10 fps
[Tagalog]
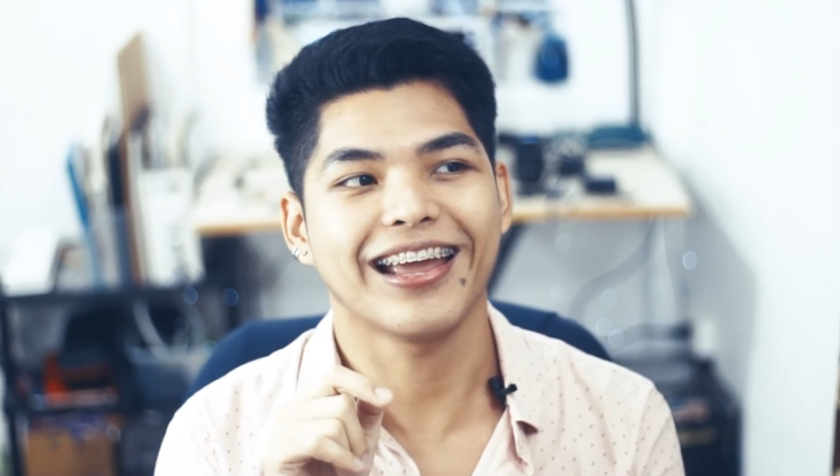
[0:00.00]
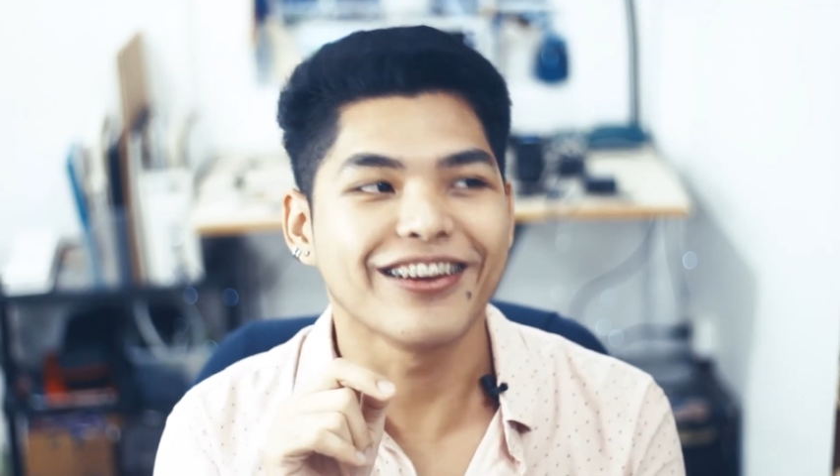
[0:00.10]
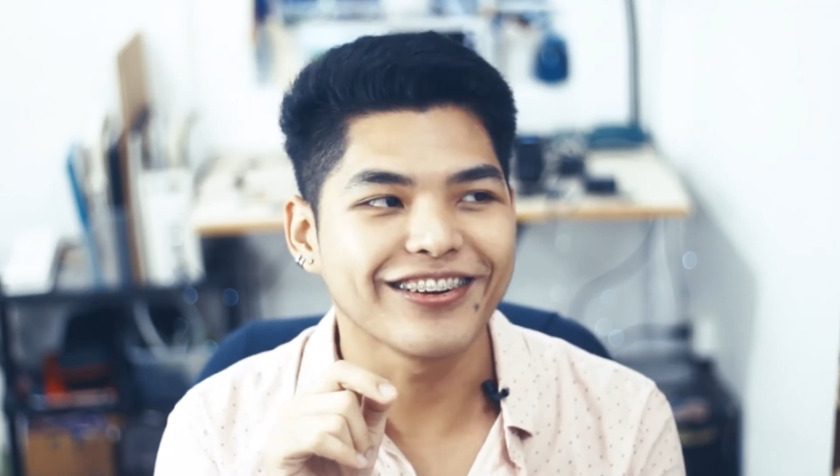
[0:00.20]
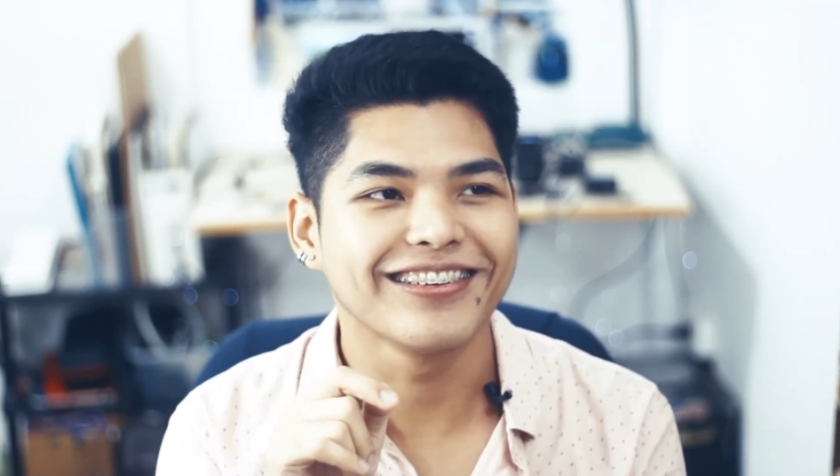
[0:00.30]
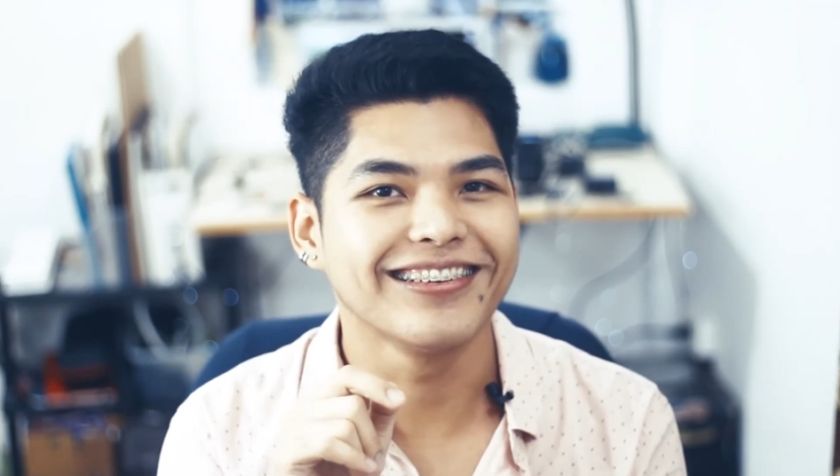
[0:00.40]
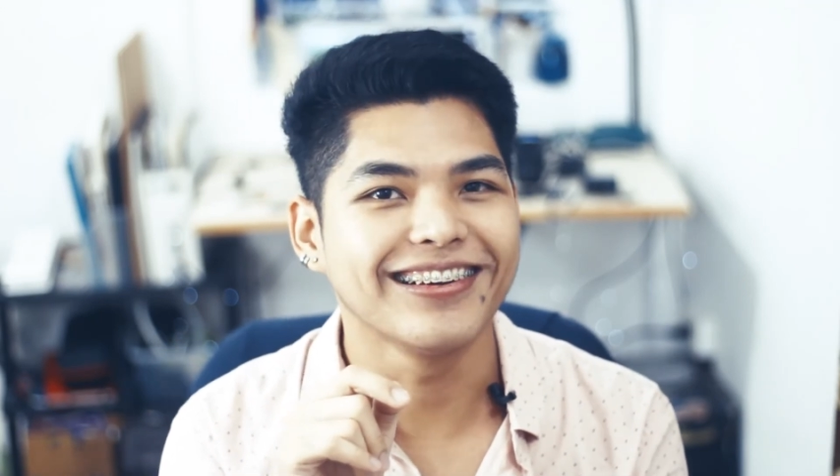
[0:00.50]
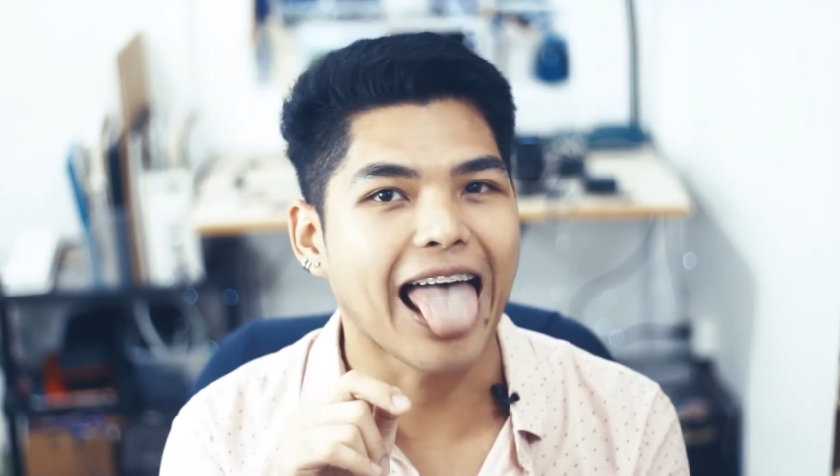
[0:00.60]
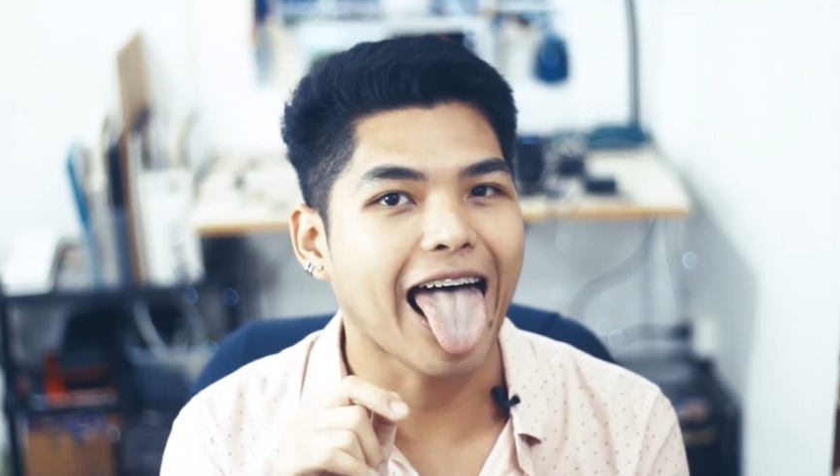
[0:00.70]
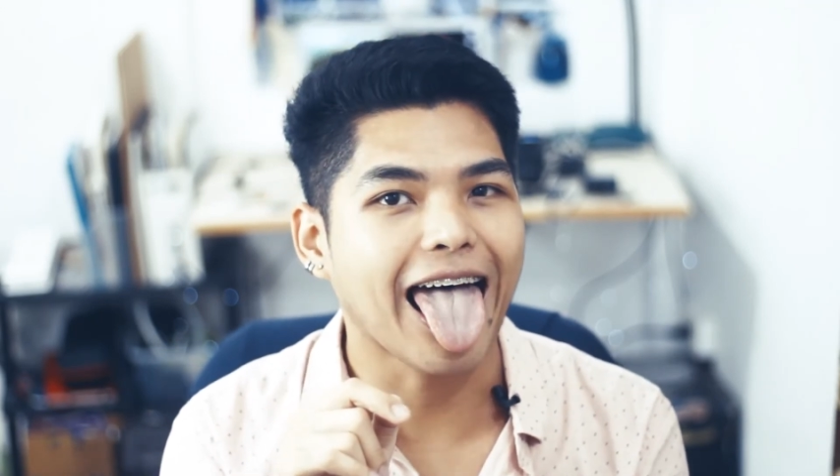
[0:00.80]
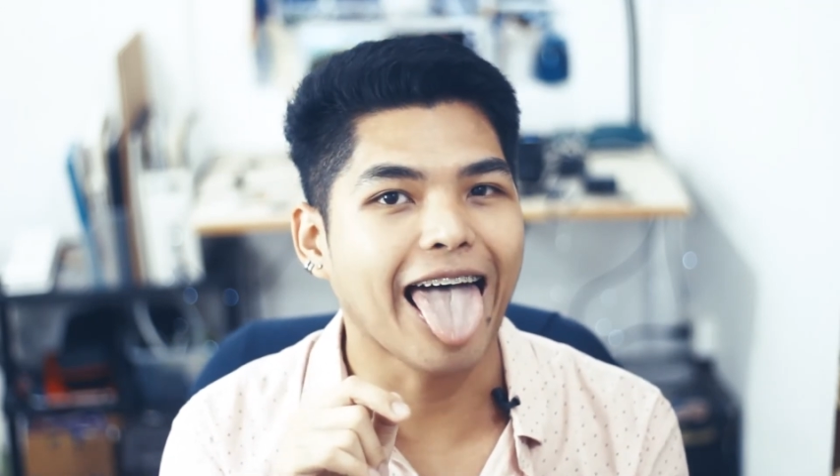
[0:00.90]
Ayun.
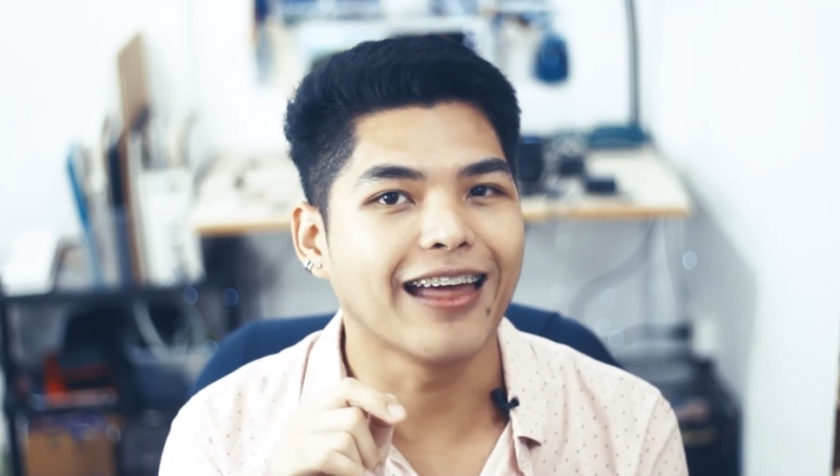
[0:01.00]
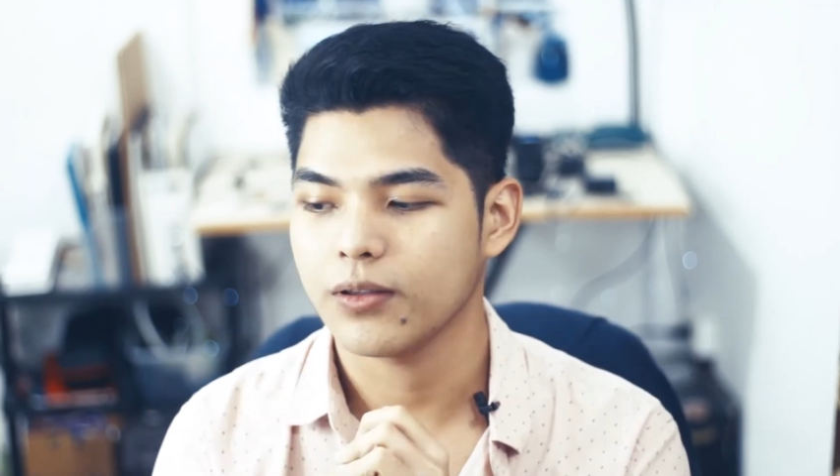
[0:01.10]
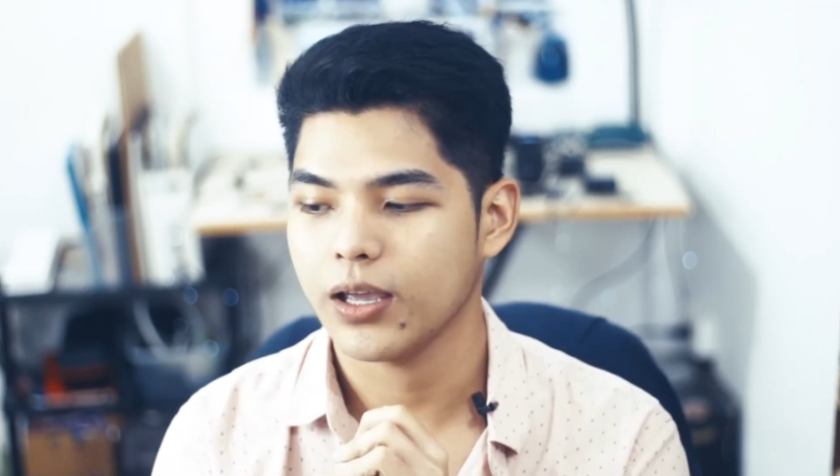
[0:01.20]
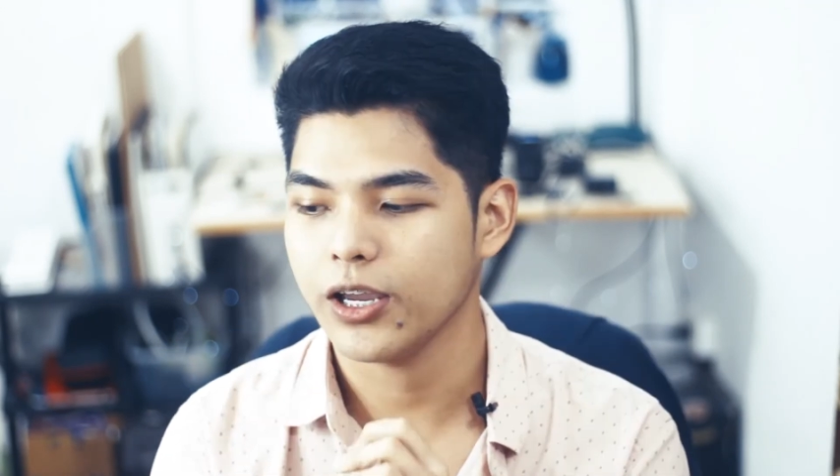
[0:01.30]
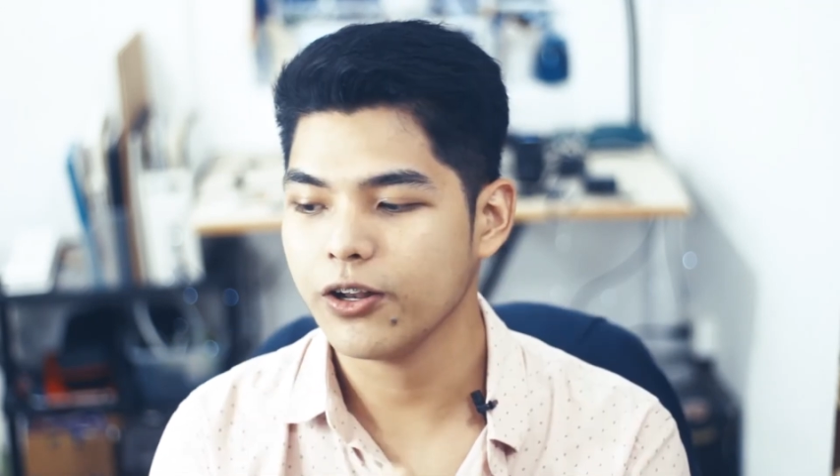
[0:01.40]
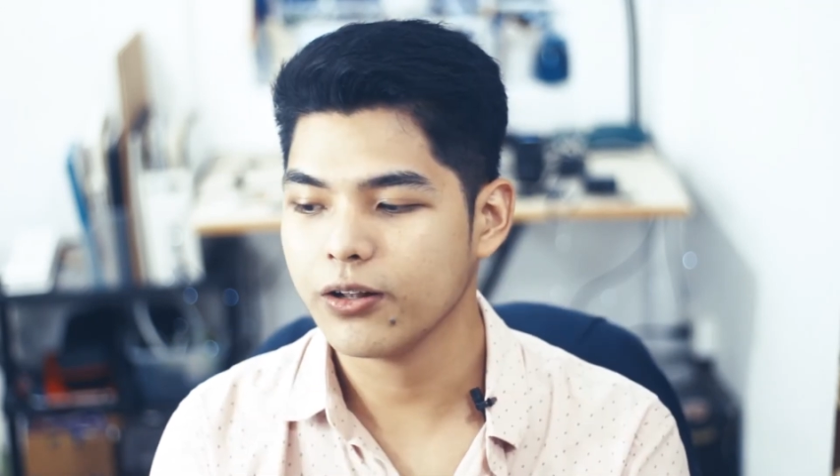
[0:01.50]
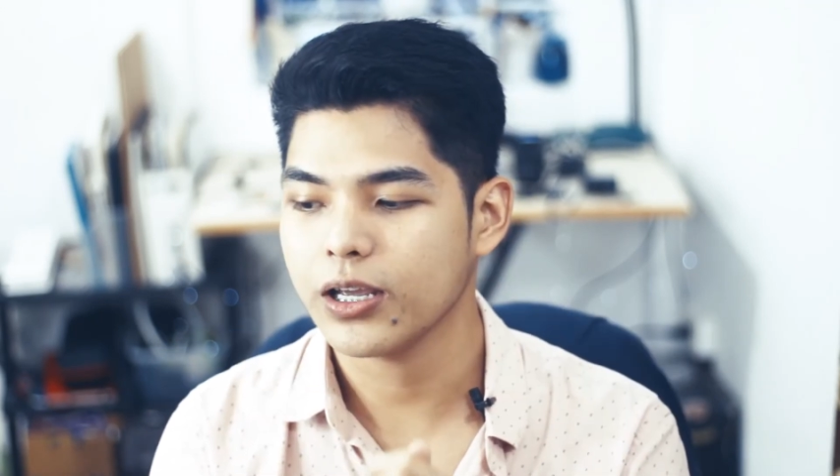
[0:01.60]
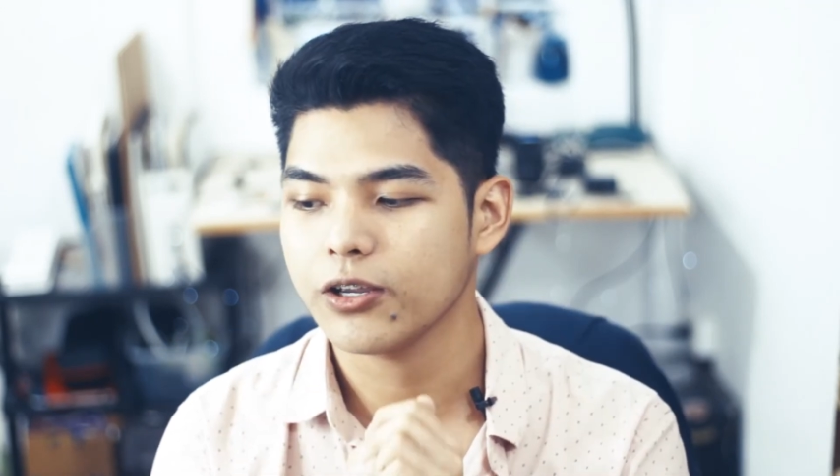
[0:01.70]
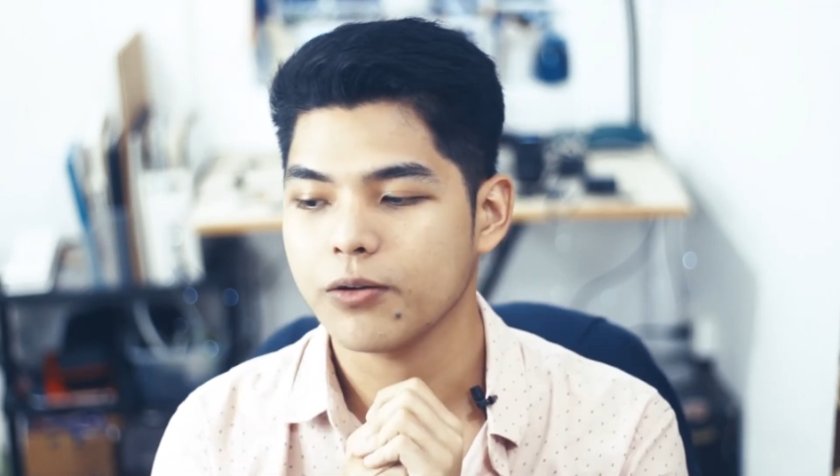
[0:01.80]
Ah, ah. Ayun lang